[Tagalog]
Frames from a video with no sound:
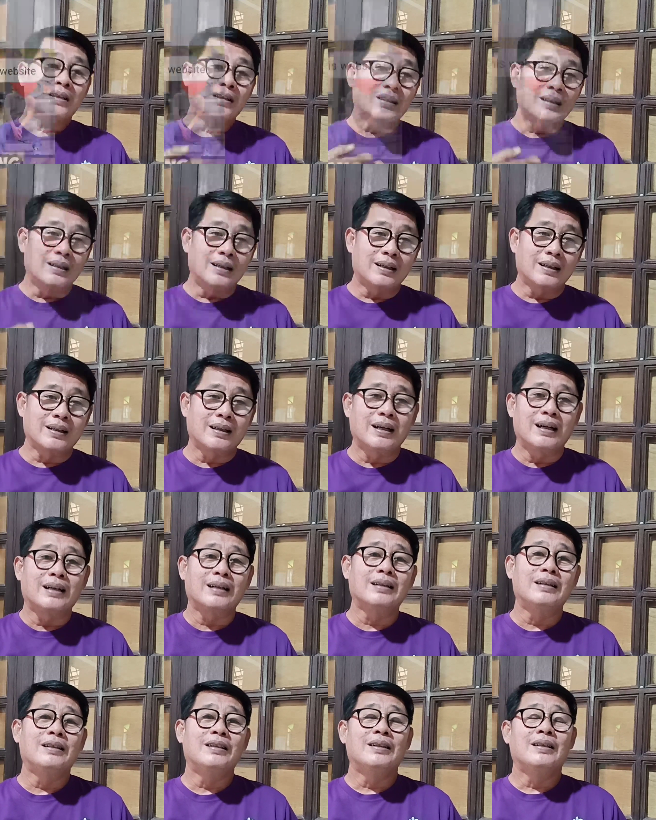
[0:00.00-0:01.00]

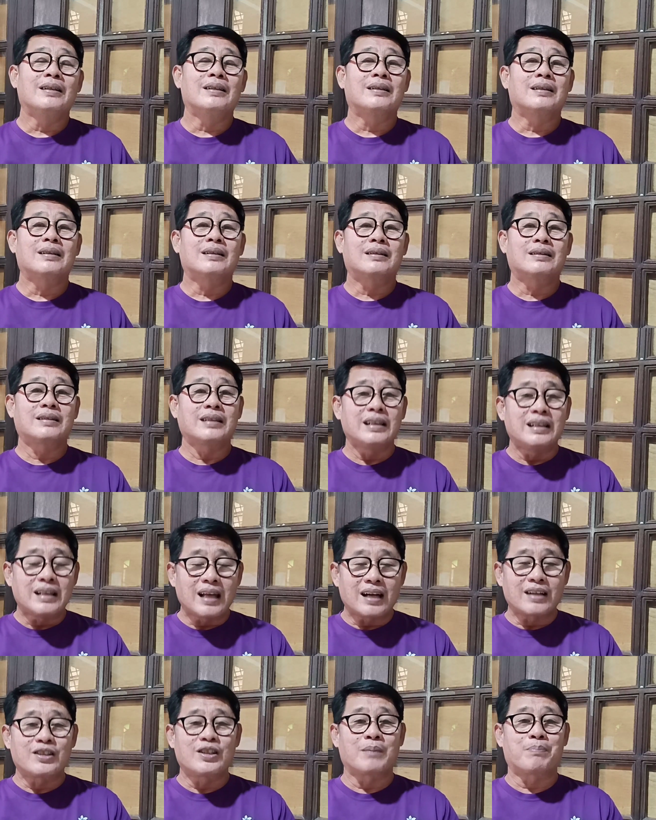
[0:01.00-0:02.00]
talagang
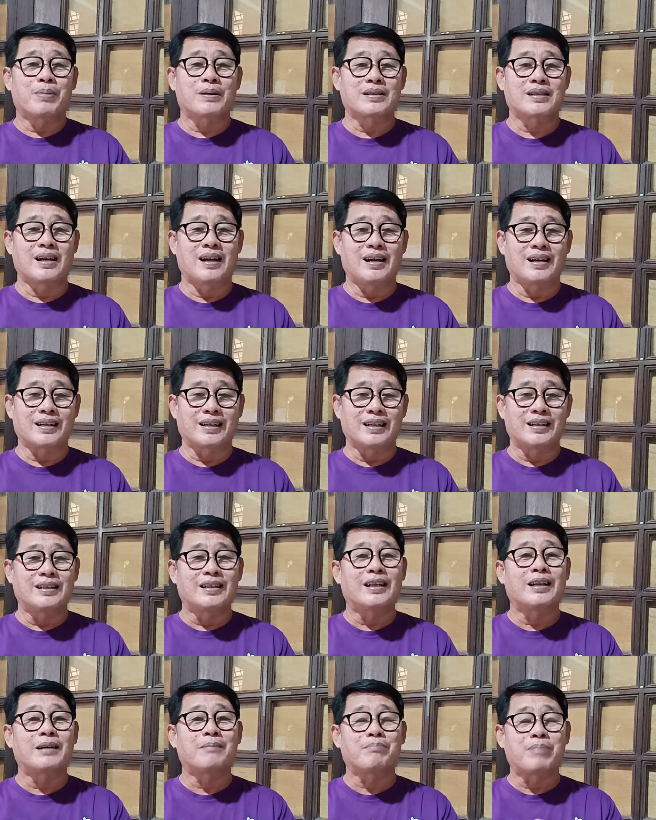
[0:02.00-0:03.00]
tinag niya pa sa akin
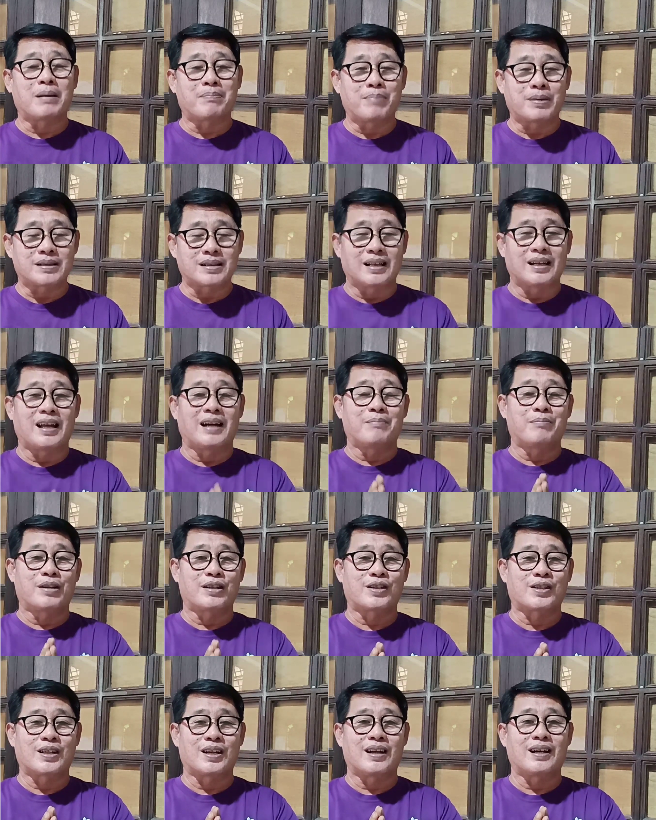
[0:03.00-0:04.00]
na
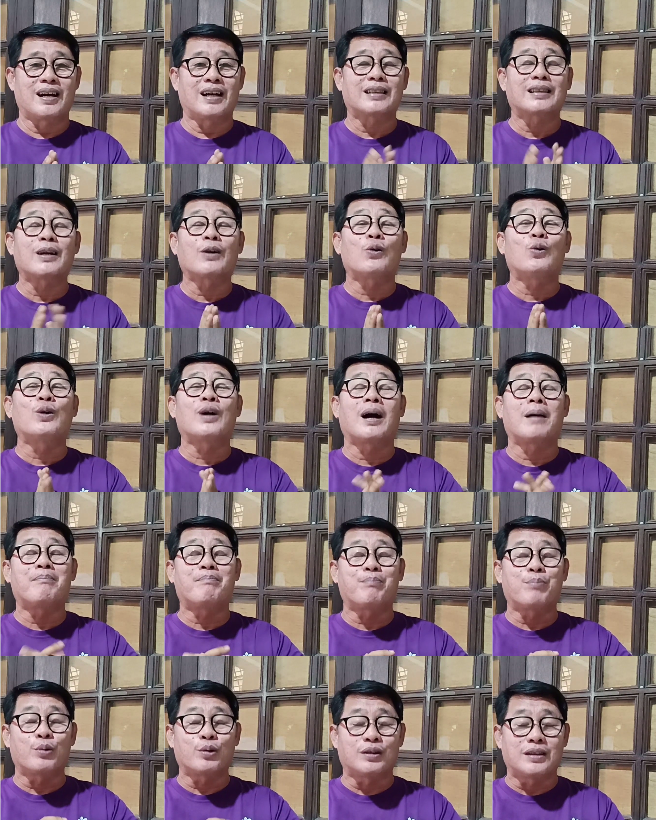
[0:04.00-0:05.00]
nagpapasalamat siya at ako nga
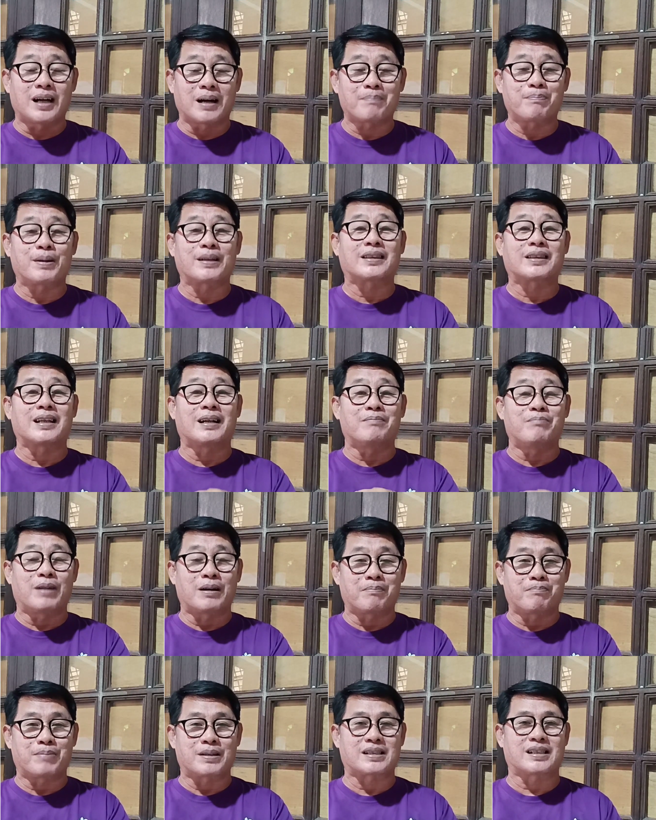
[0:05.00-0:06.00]
po dapat ang
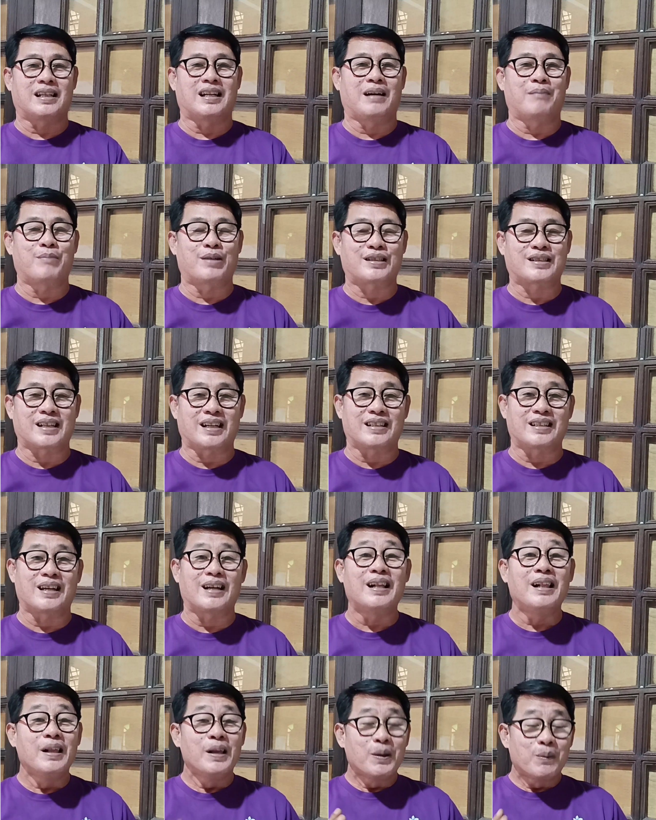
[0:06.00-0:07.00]
magpasalamat sa kanya.
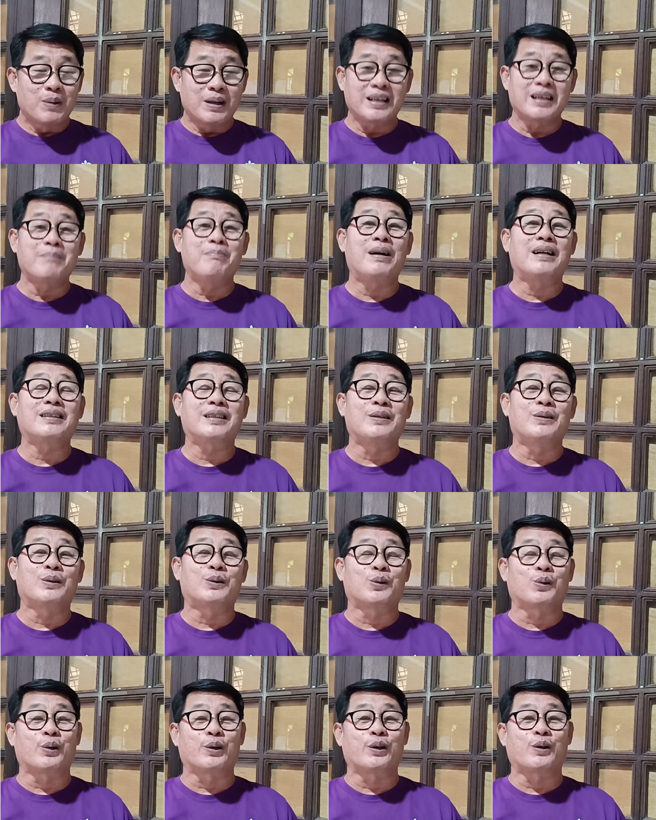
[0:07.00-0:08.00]
Walang ibang
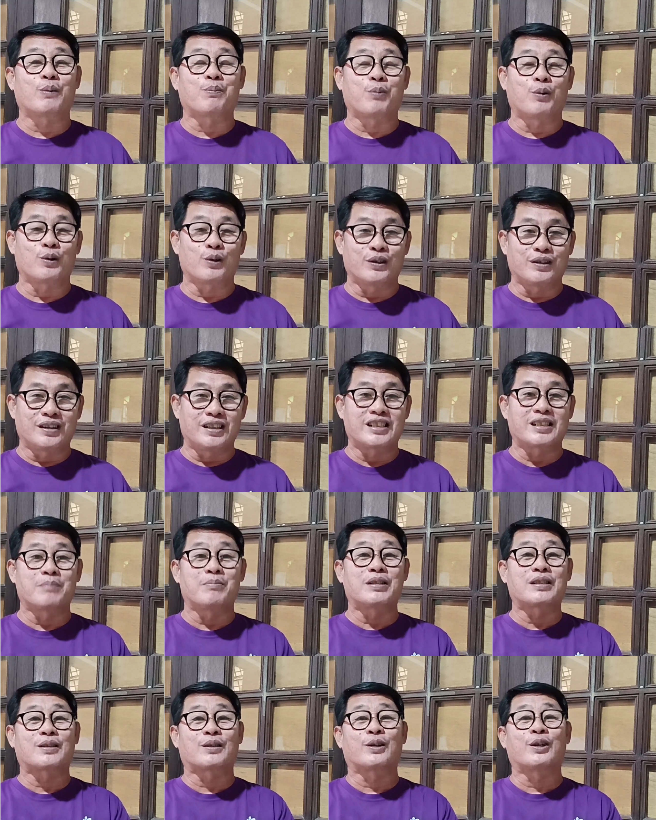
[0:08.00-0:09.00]
tinutukoy ko po kundi si
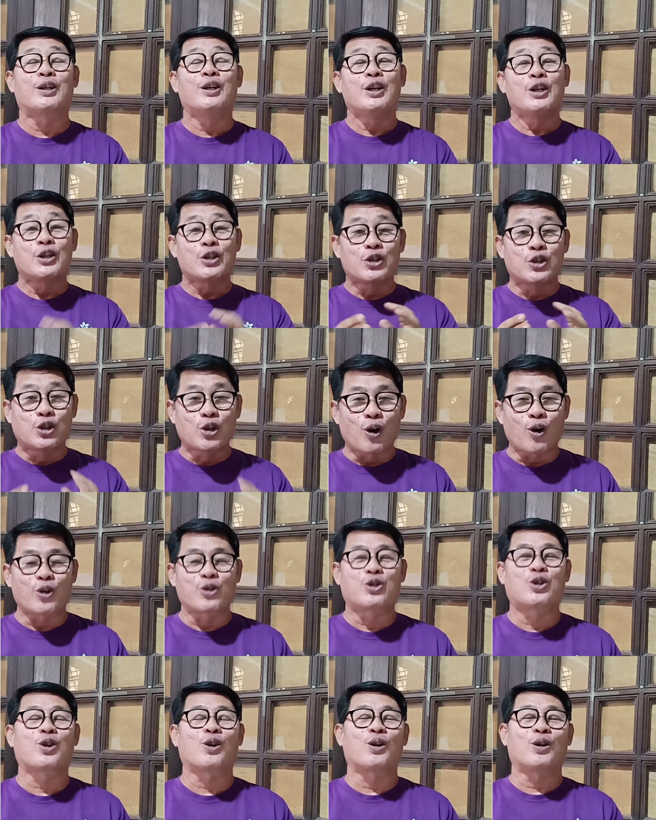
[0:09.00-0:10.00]
Mr.
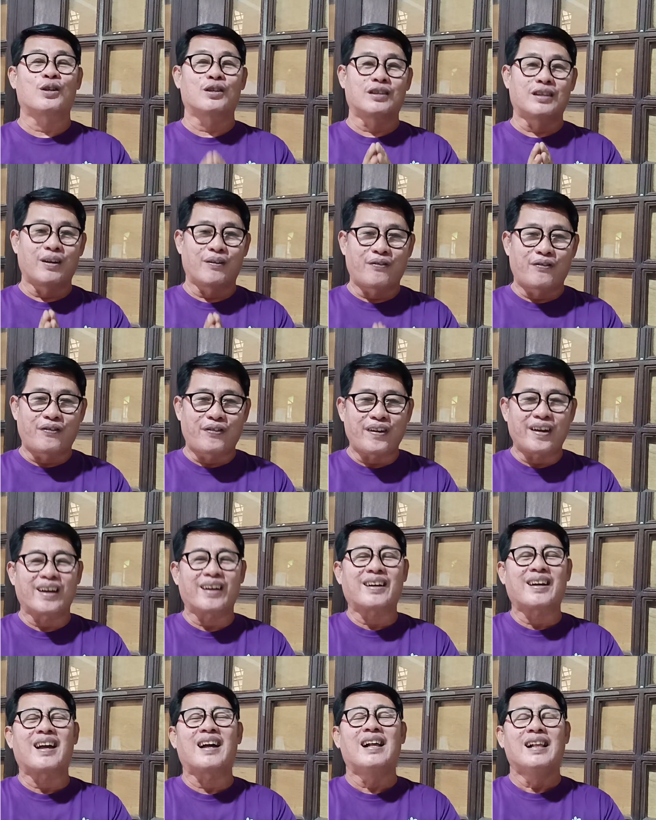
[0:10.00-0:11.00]
Jojo De
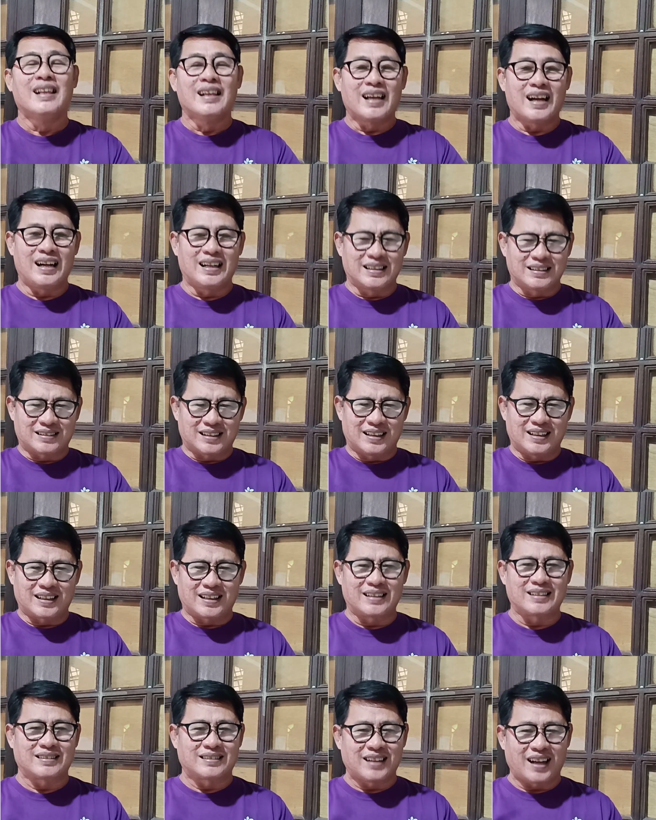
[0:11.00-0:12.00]
Vera ang
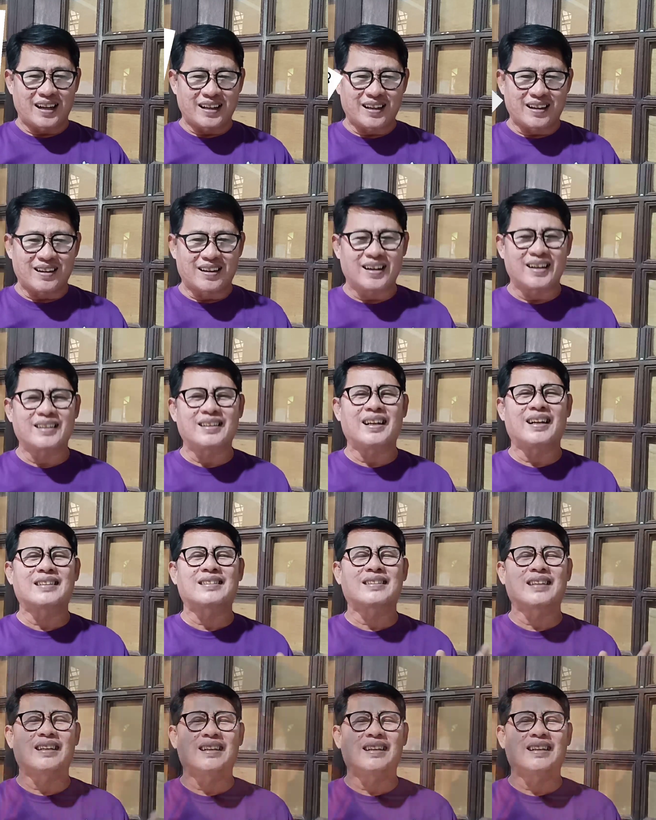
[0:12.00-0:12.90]
talagang diehard at